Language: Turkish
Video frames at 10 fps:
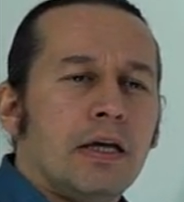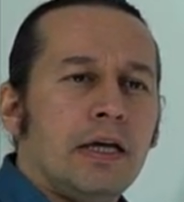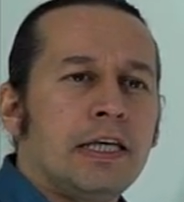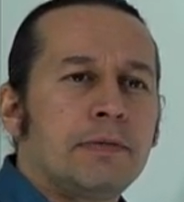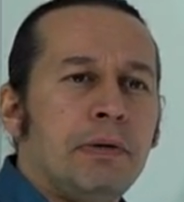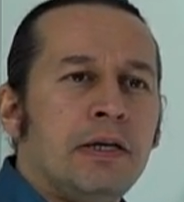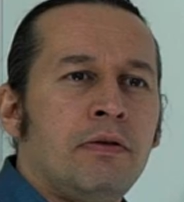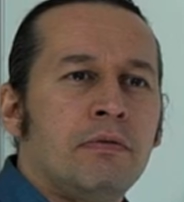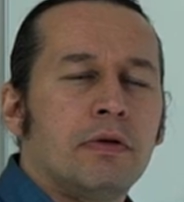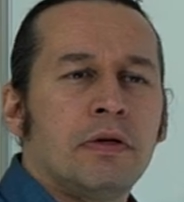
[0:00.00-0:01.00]
ich
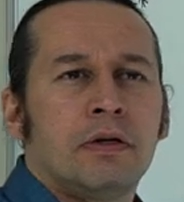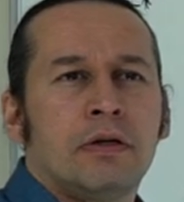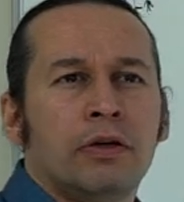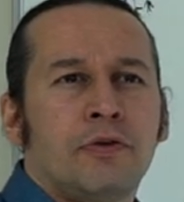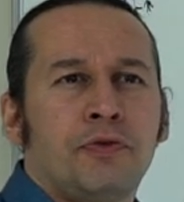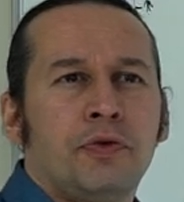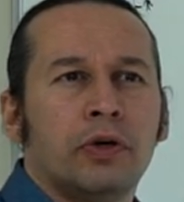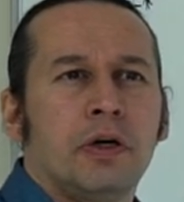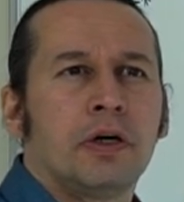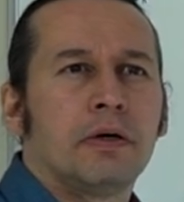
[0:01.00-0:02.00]
bin e,
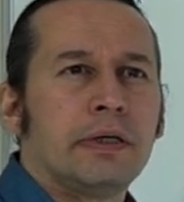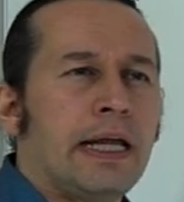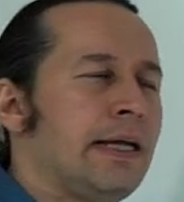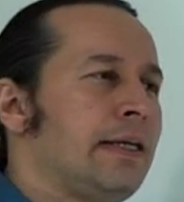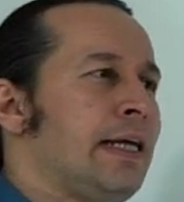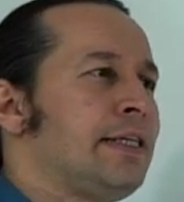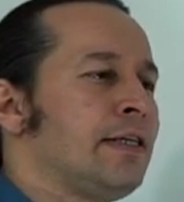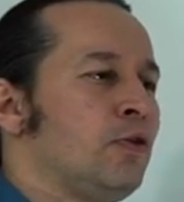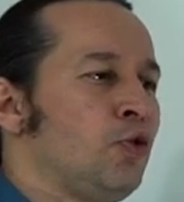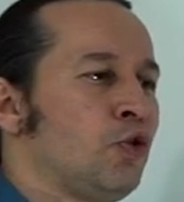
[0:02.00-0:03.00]
für ne, ne
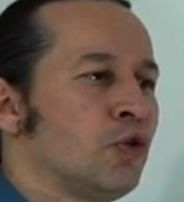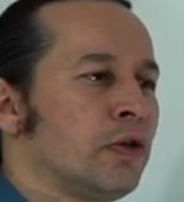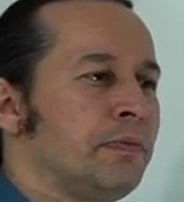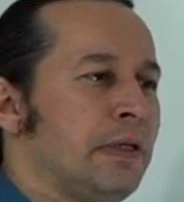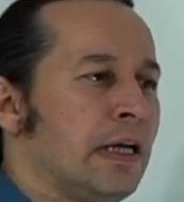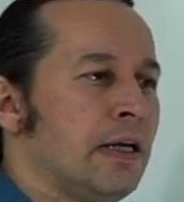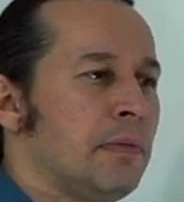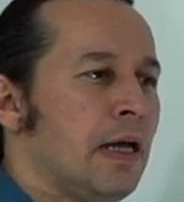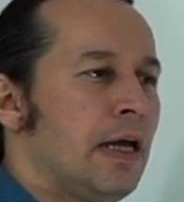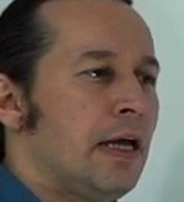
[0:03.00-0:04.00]
için uygunum
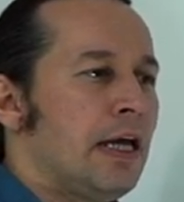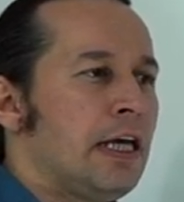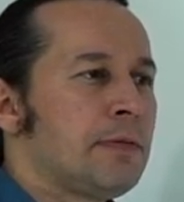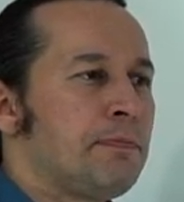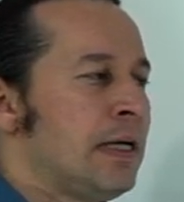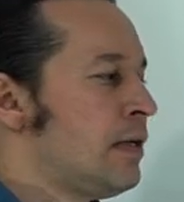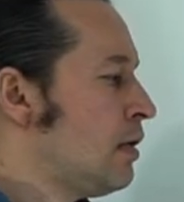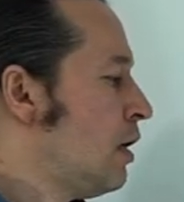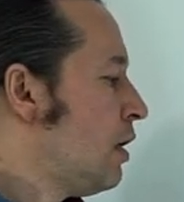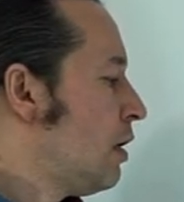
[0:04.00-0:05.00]
diyelim? Ich
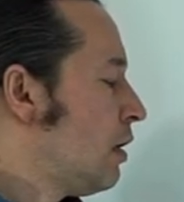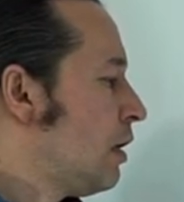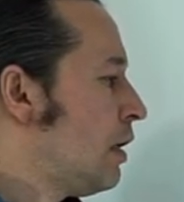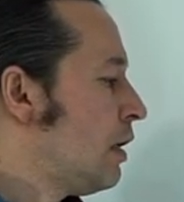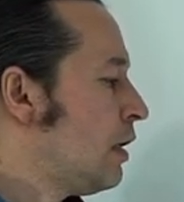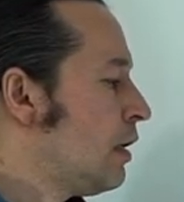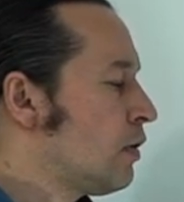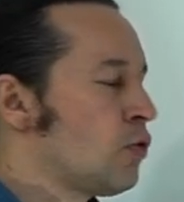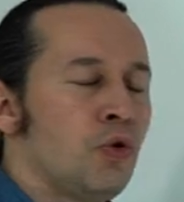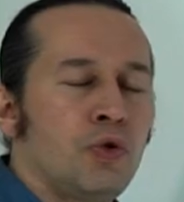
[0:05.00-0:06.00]
bin
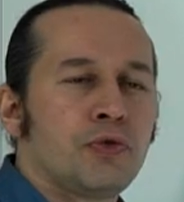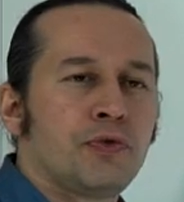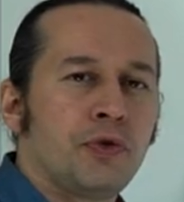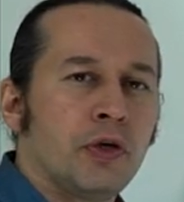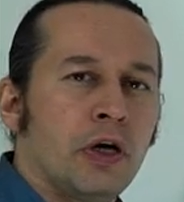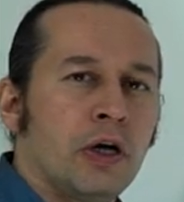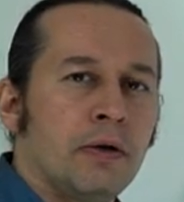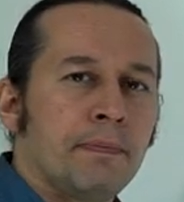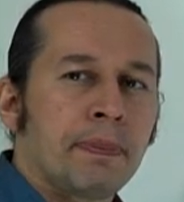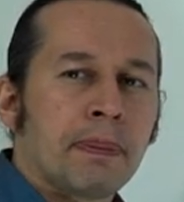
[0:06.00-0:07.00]
äh, gut
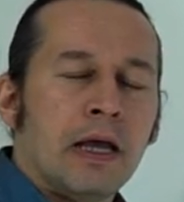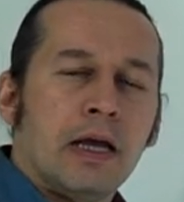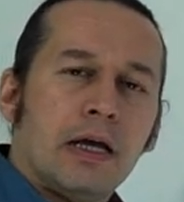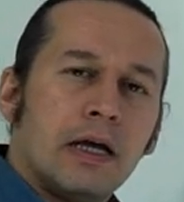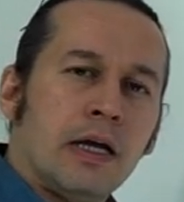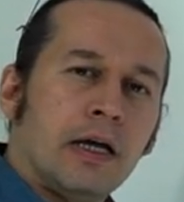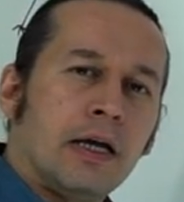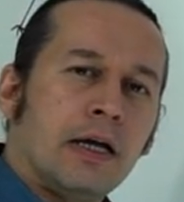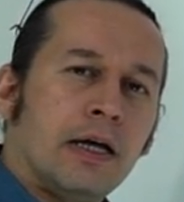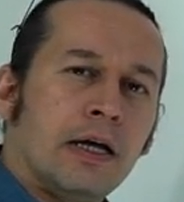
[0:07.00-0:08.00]
für äh,
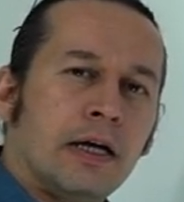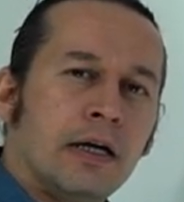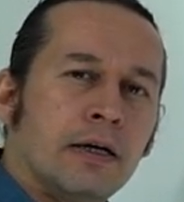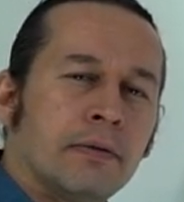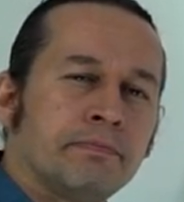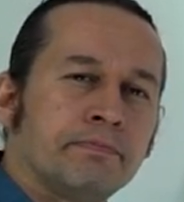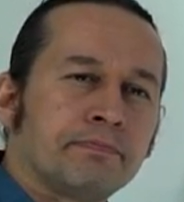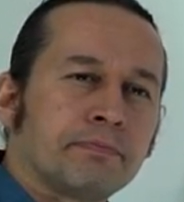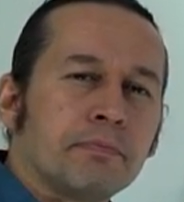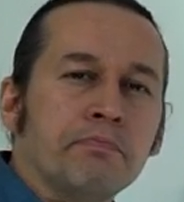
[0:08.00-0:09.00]

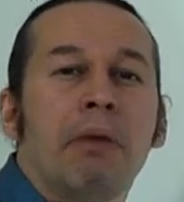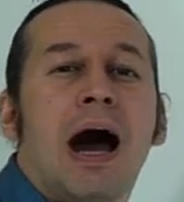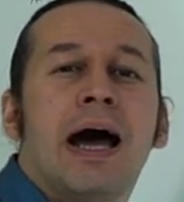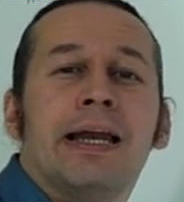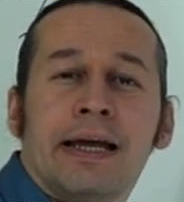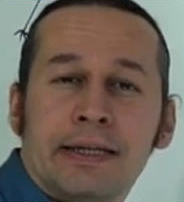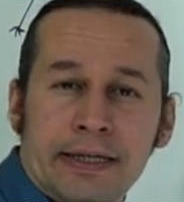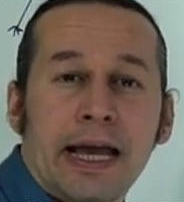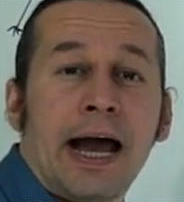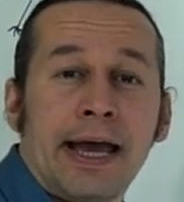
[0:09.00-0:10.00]

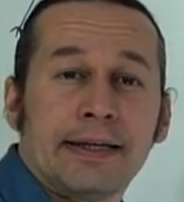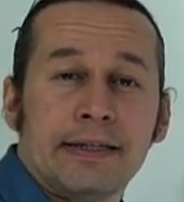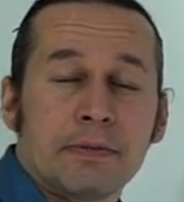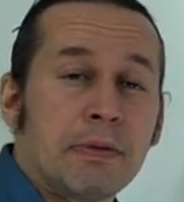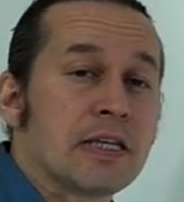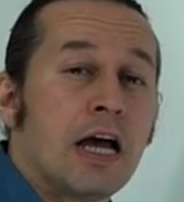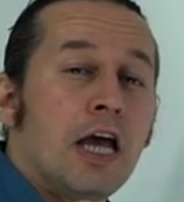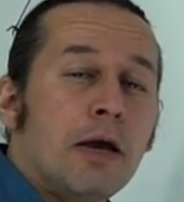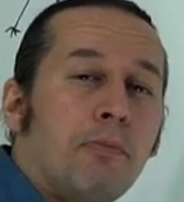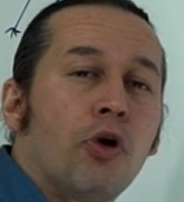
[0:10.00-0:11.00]
malen geeignet. Mesela
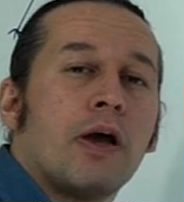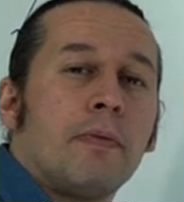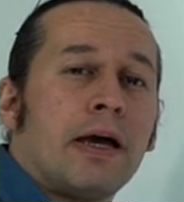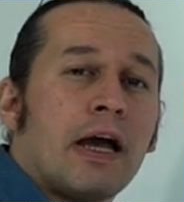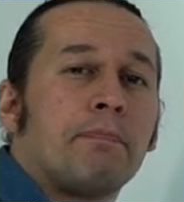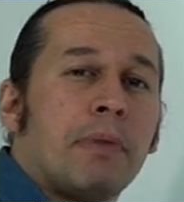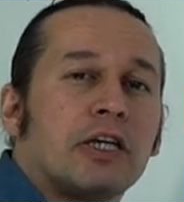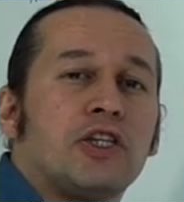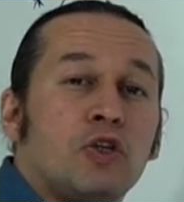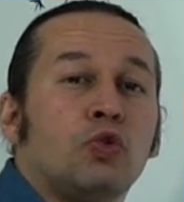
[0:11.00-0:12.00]
boyama
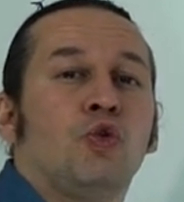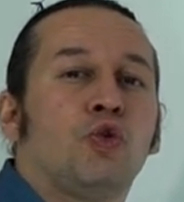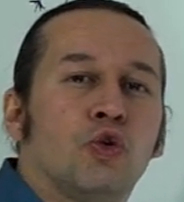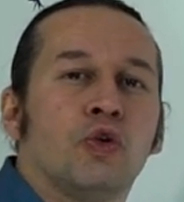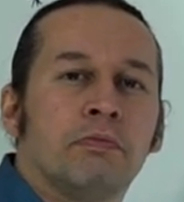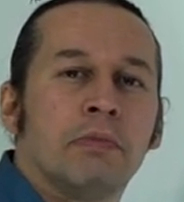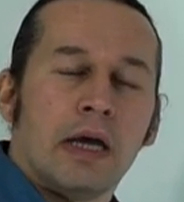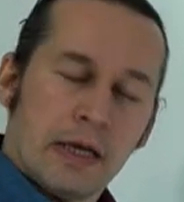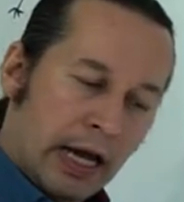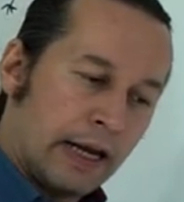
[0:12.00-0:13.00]
yapmak için uygunum.
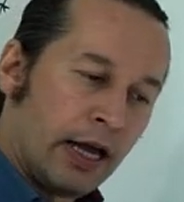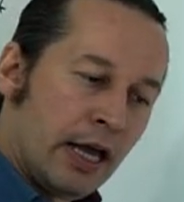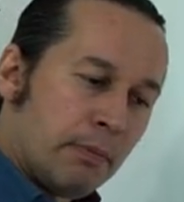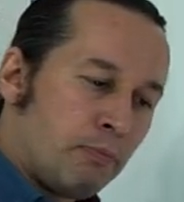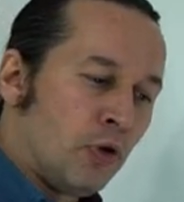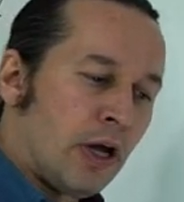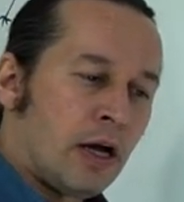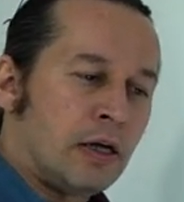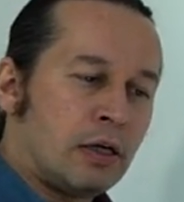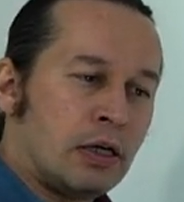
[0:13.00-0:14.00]
Yani
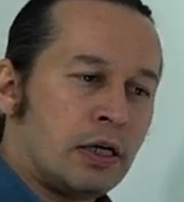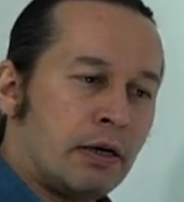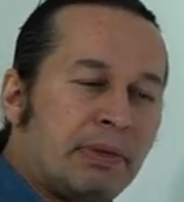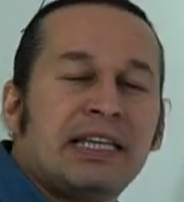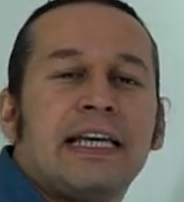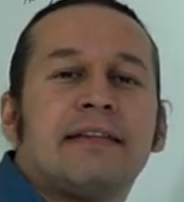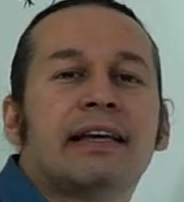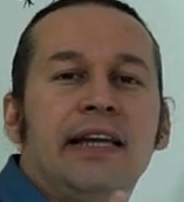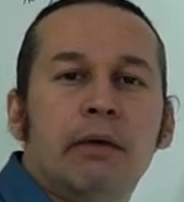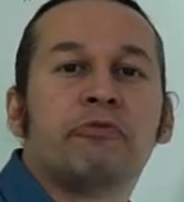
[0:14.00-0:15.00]
buna e, bir
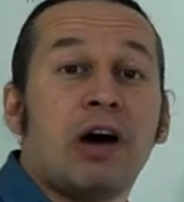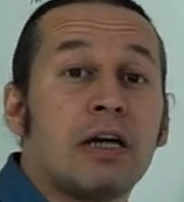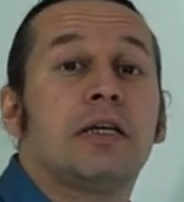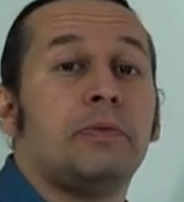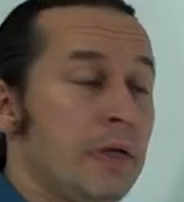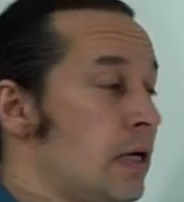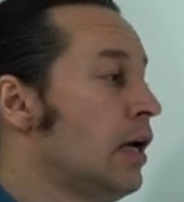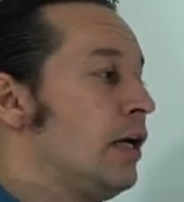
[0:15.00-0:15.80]
yeteneğim var gibi